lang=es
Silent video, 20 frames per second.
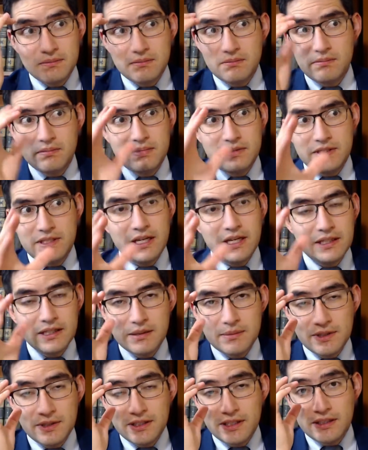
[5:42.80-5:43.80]

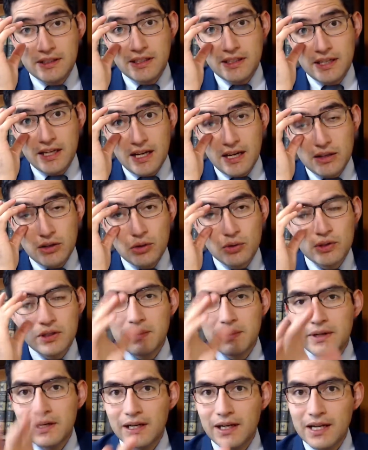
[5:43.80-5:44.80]
ciertamente tenía el don de
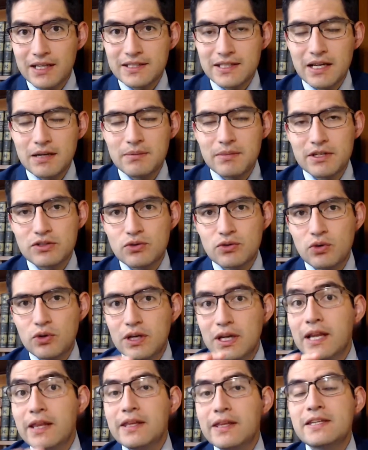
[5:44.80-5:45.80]
ver en las almas, ¿no?
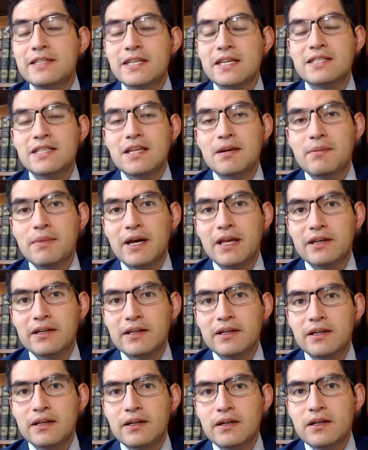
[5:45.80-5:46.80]
Y le dice a esta
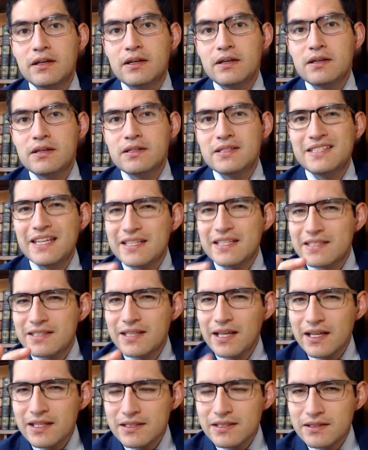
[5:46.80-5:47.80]
madre, si
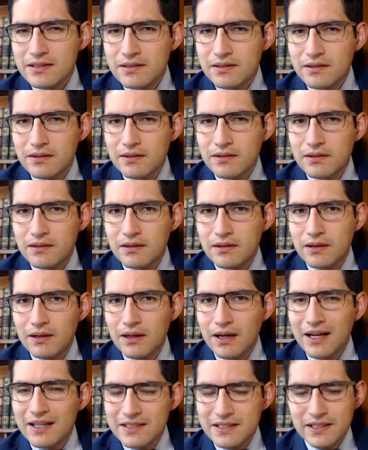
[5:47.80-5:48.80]
estás
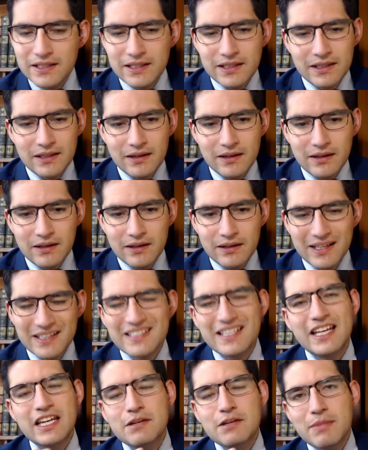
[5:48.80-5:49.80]
así
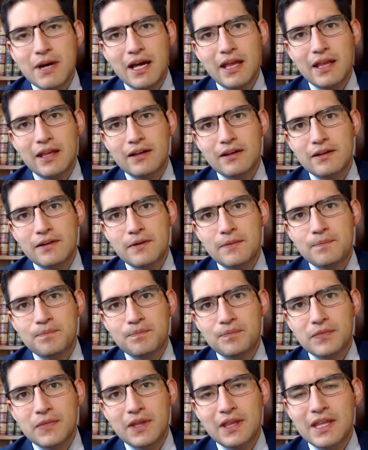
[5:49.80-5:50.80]
desanimada,
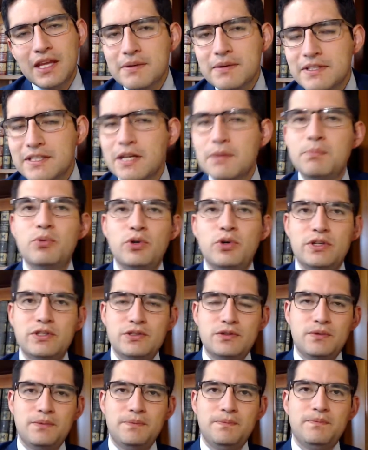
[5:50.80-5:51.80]
debe ser por
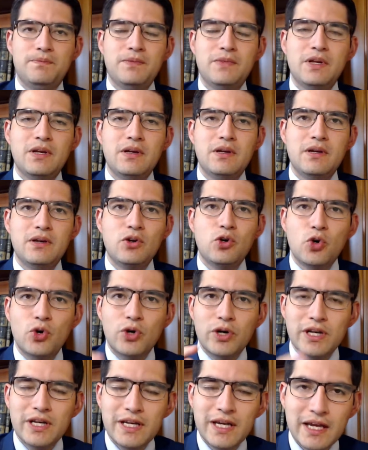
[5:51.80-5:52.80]
esto.
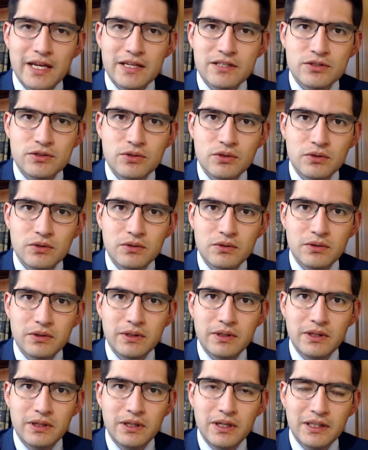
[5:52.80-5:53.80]
Corrige esto
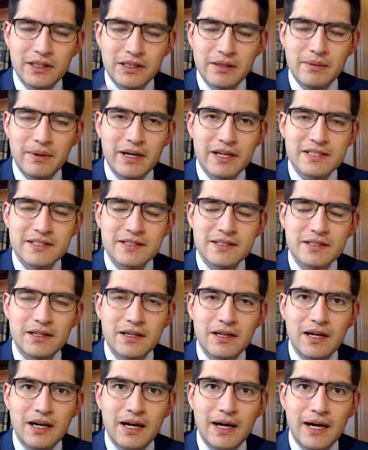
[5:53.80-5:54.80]
y te vas
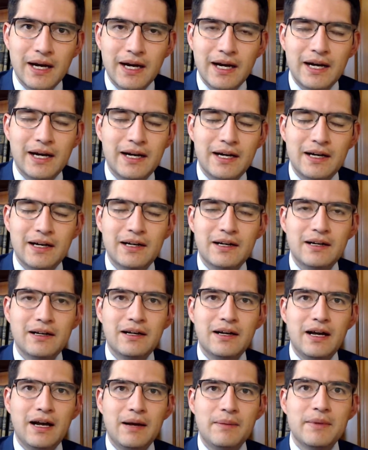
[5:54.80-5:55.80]
a
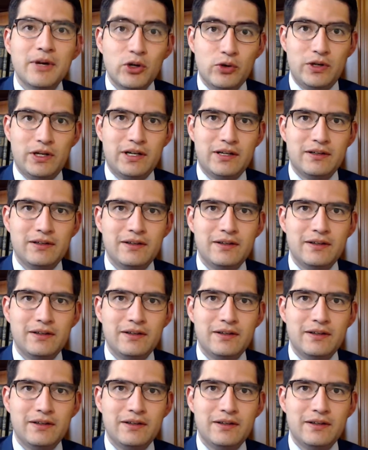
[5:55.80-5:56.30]
mejorar.